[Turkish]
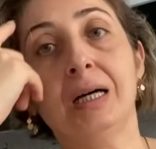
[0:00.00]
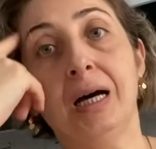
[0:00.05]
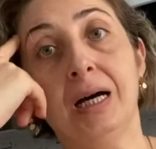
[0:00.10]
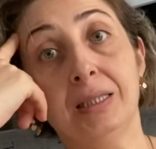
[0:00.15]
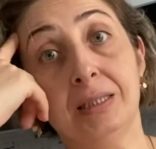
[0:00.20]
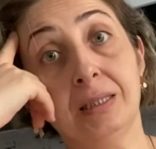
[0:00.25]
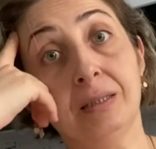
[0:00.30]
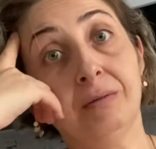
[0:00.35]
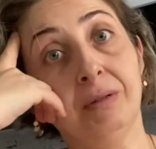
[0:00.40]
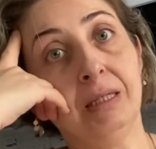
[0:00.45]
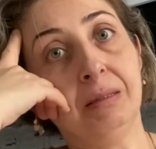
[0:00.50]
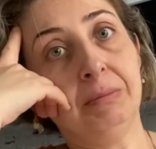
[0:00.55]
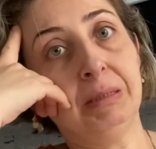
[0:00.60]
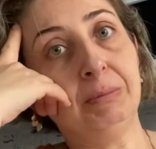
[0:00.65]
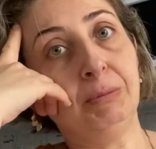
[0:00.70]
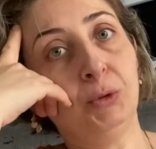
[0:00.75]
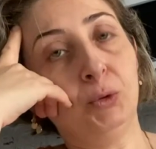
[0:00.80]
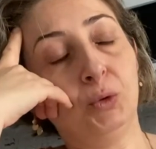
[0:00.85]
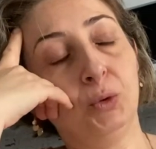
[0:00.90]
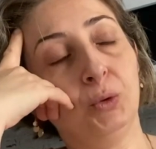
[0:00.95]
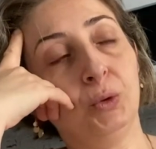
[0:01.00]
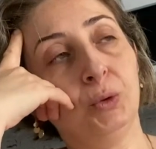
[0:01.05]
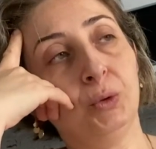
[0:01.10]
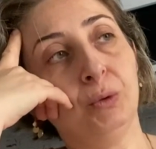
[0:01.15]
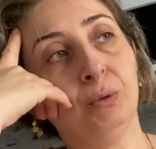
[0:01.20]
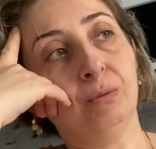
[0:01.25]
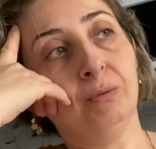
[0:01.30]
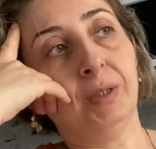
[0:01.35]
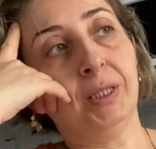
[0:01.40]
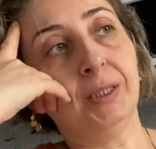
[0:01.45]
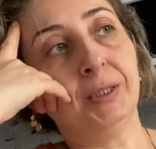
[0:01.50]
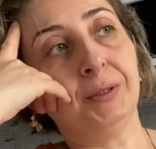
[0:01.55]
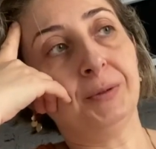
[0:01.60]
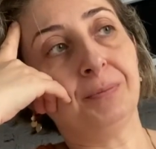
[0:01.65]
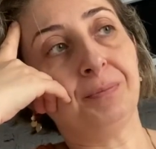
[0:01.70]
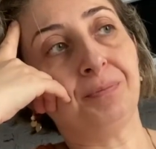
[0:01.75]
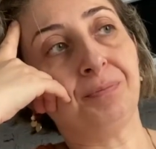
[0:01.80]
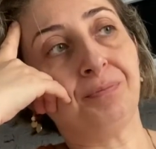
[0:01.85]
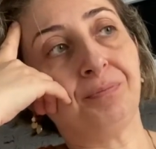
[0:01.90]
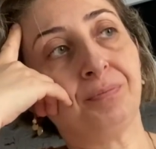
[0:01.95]
aslında var benim de çok uykum var.
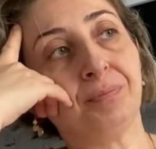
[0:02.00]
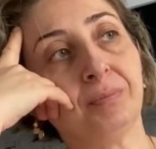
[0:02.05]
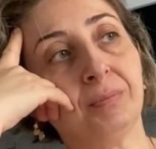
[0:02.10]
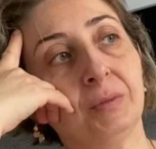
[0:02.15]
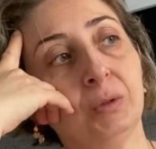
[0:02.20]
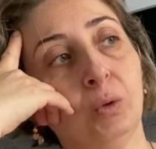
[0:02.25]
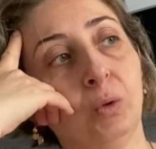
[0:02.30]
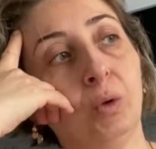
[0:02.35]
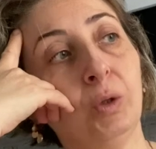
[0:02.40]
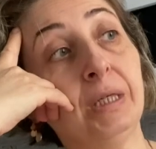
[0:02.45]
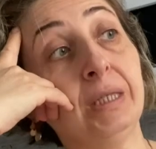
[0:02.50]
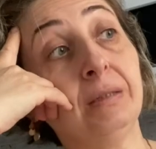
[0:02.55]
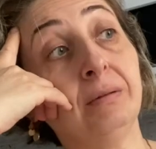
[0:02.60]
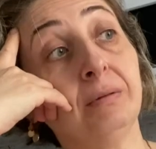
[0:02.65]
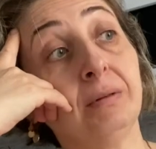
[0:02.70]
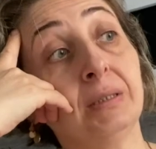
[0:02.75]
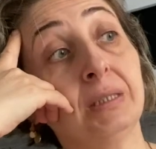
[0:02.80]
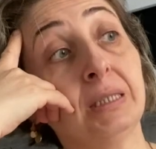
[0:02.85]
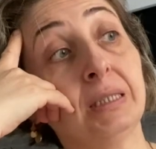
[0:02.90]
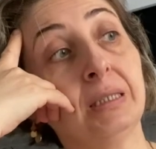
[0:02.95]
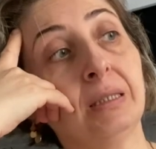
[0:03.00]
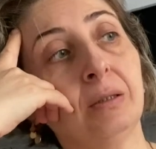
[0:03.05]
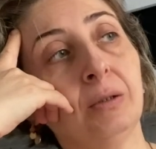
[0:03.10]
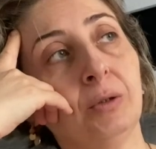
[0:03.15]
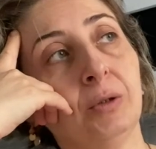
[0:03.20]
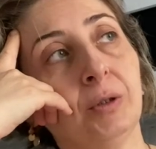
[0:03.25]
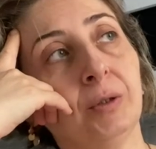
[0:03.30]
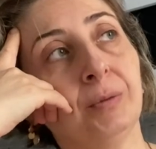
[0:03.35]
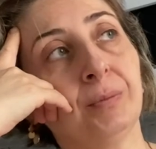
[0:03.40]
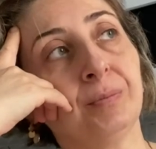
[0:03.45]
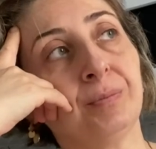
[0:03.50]
O sıkılıyor.